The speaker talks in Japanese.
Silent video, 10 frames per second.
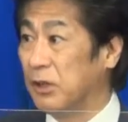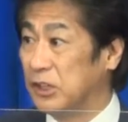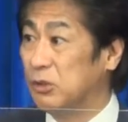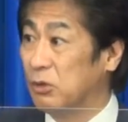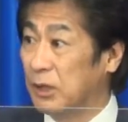まあ、
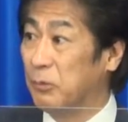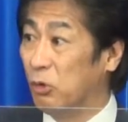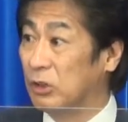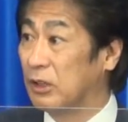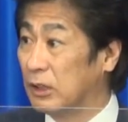昨日からも
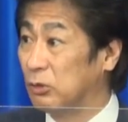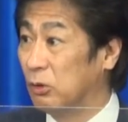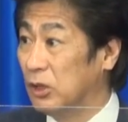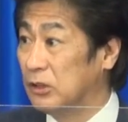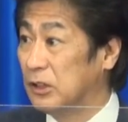本格稼
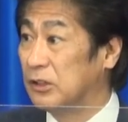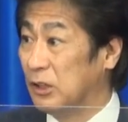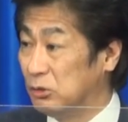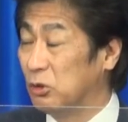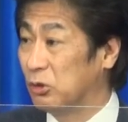働できて
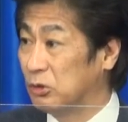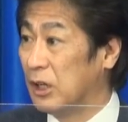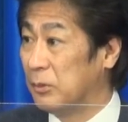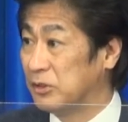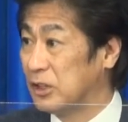いる状況で
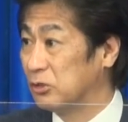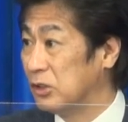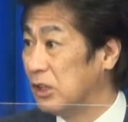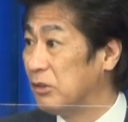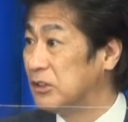ありますがそ
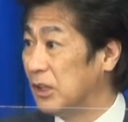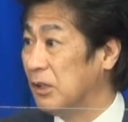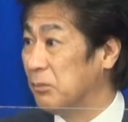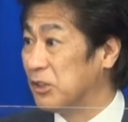れに合わせて、